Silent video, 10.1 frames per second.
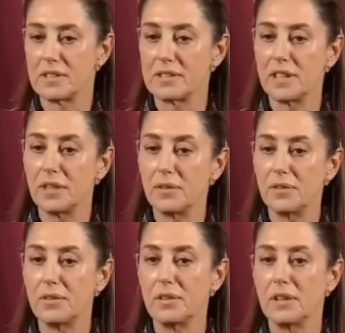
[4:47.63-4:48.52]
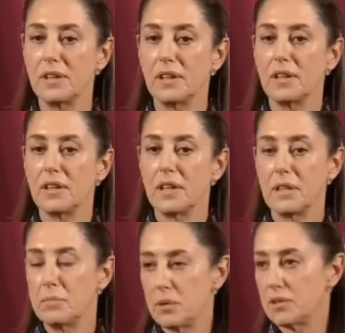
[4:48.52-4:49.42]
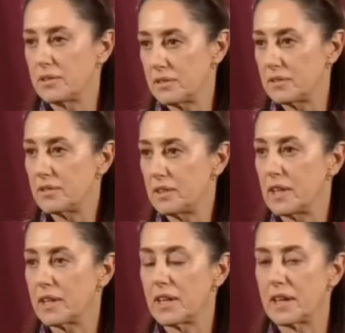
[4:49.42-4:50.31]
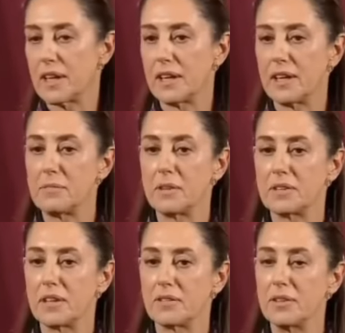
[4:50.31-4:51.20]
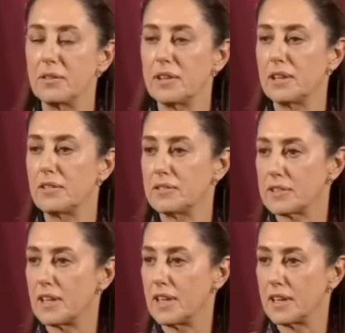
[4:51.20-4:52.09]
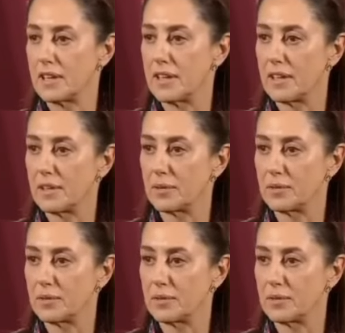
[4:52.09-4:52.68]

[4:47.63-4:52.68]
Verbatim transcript: del C5 y pues la encargada de la investigación, que es la Fiscalía General